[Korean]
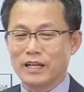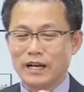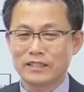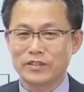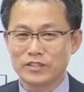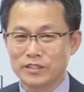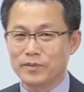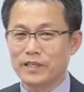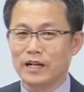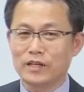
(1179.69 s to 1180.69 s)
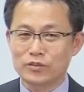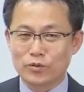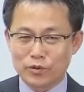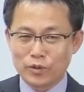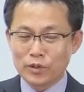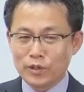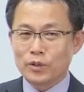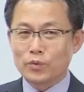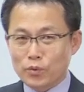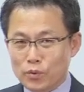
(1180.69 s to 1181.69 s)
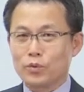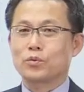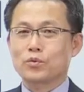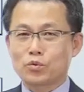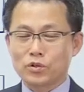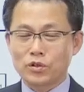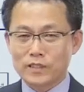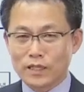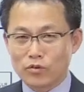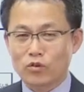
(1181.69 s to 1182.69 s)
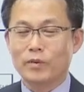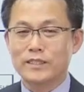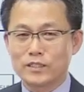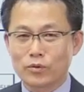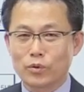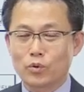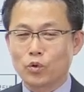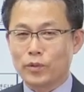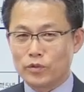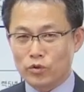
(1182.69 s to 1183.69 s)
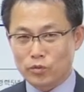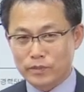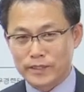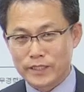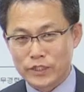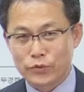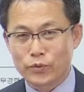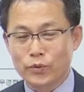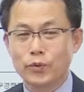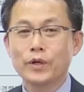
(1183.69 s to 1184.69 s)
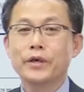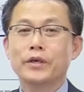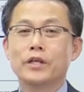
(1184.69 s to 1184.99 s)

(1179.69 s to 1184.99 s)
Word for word: 그냥 가서 열심히 일하시고 또 적산도 좀 하시고 도면도 좀 그리시고